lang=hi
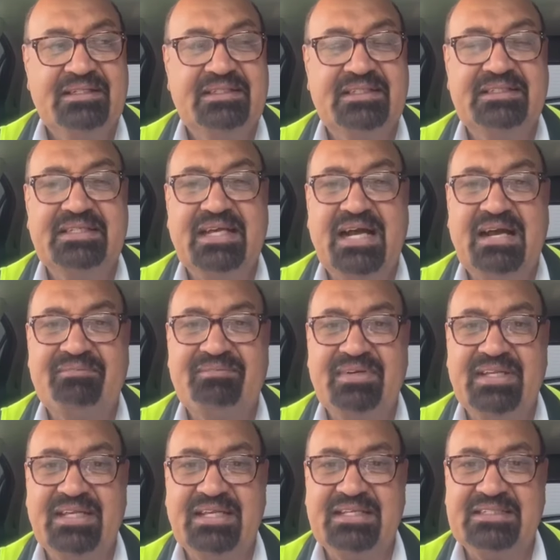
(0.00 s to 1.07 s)
यदि
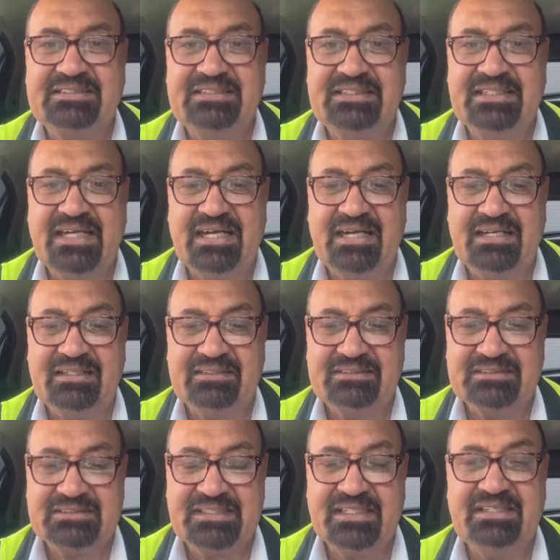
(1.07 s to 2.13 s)
आपने किसी का
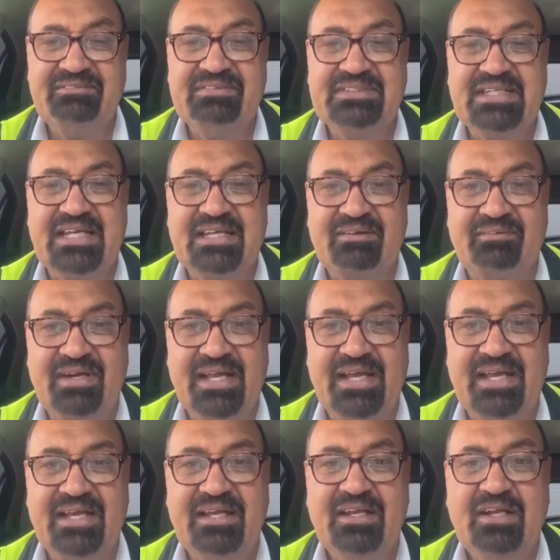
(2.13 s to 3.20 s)
स्टडी वीज़ा लगवाना
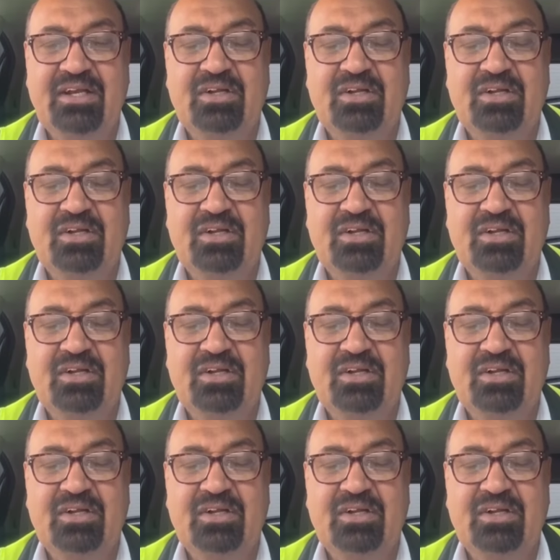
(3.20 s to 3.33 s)
है